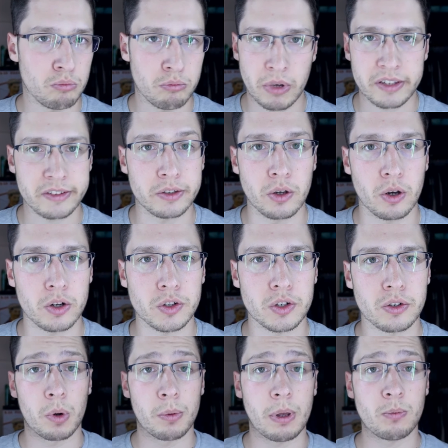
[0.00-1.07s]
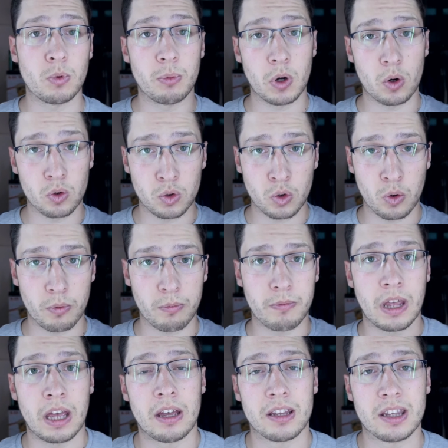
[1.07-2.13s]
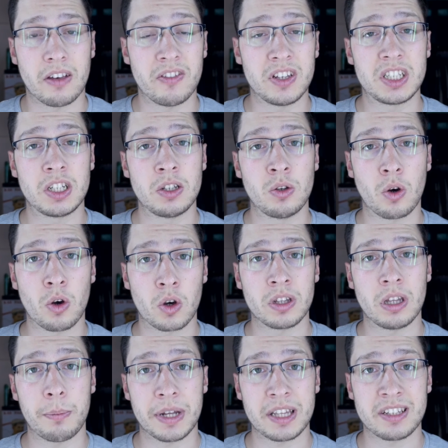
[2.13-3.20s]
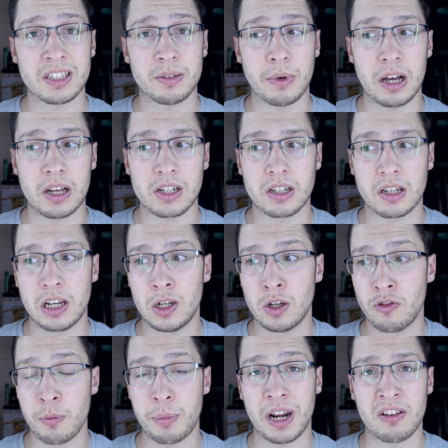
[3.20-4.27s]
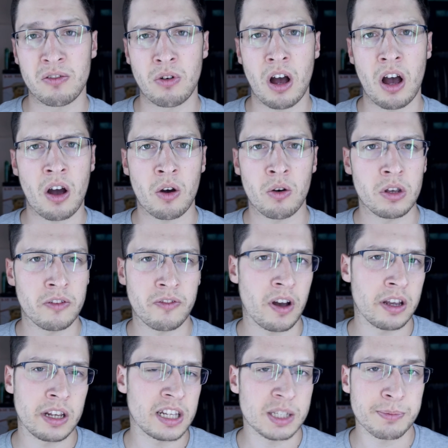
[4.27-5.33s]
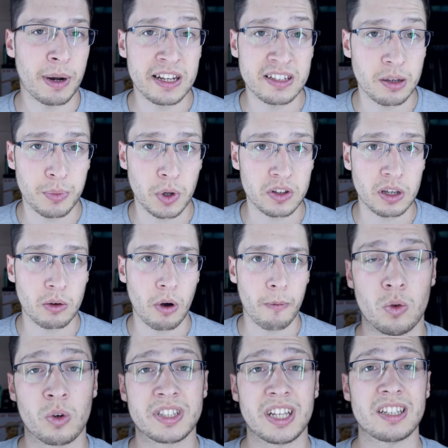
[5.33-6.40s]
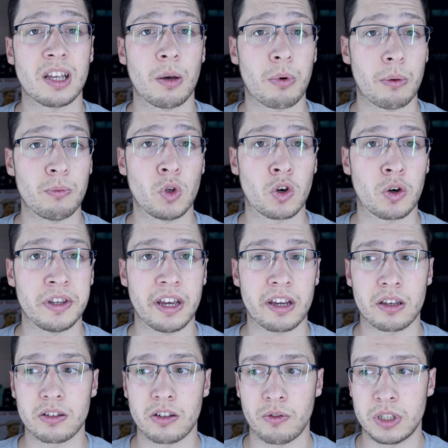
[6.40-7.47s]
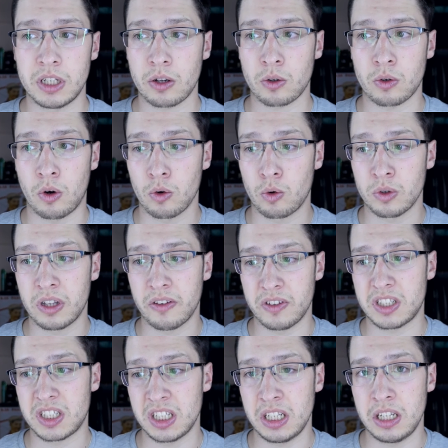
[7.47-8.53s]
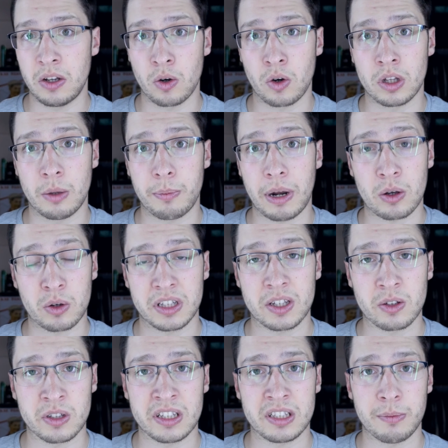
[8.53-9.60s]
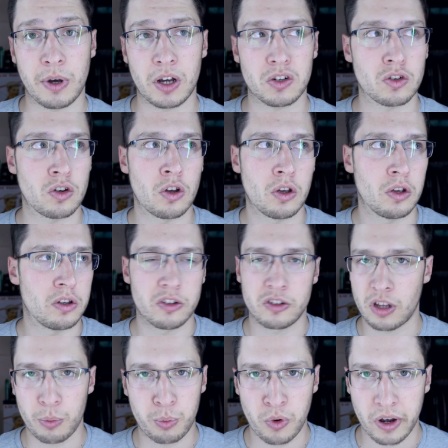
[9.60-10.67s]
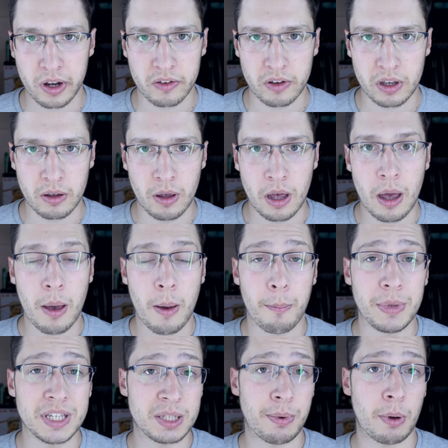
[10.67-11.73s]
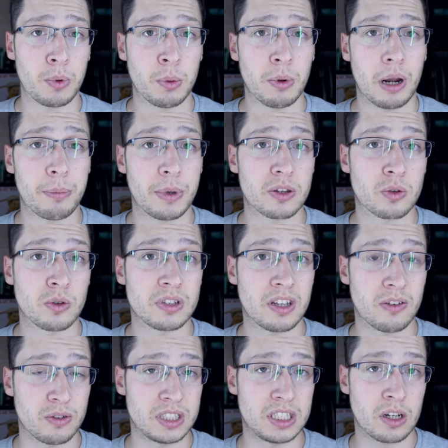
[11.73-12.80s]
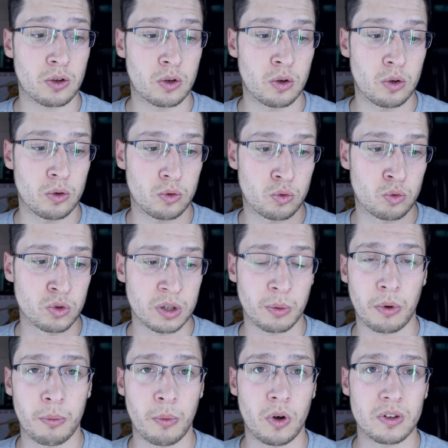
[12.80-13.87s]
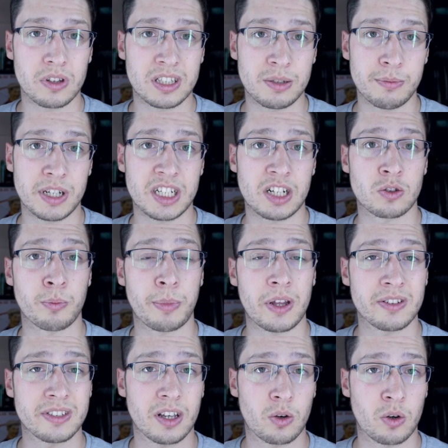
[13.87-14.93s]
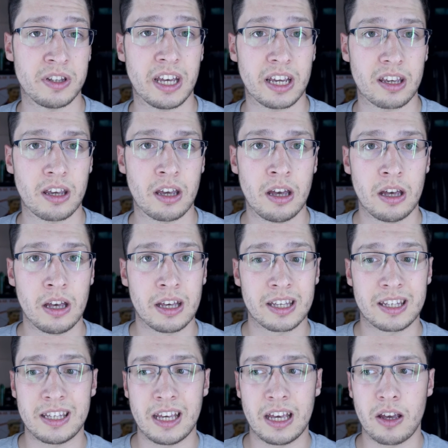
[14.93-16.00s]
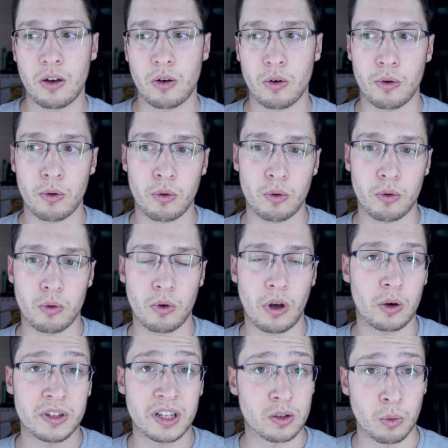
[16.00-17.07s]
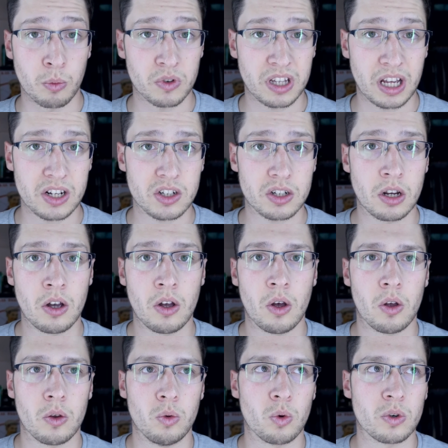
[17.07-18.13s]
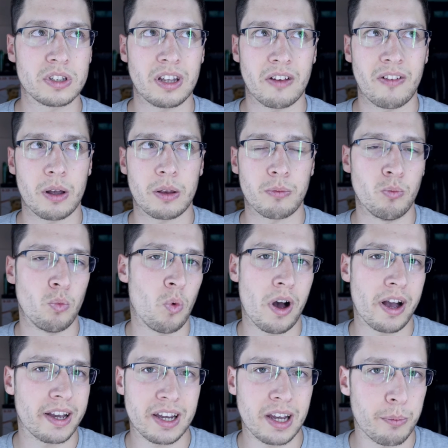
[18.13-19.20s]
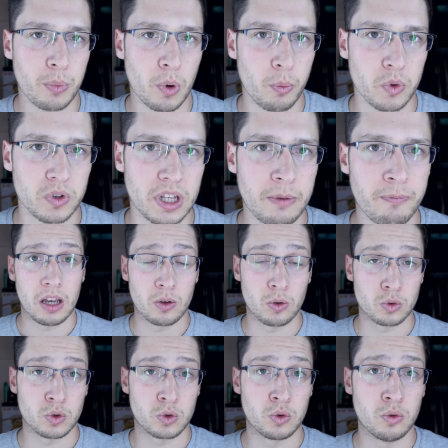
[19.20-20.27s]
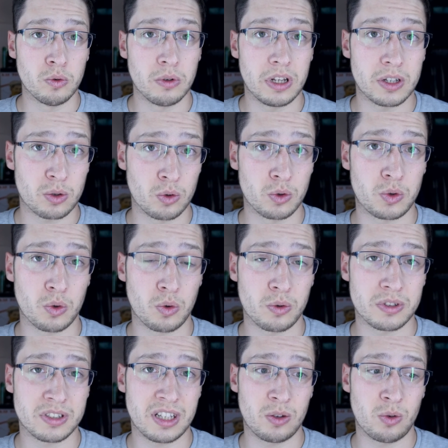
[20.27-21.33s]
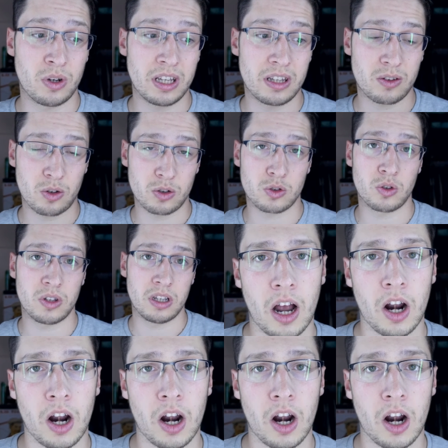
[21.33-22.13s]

Merci Gush. Problème numéro 2, DaVinci ne reconnaît pas tes images, il ne veut pas les voir, enfin il te laisse pas les importer quoi. Donc ça c'est un problème de codec, ça veut dire qu'en gros DaVinci il reconnaît pas le codec de tes images, ça peut arriver. Mais c'est pas plus mal parce que ça veut dire que tout simplement tes images elles sont pas dans un codec qui est euh, un codec de montage, donc ça va être moins agréable pour monter. Et donc du coup, la solution, c'est de les transcoder.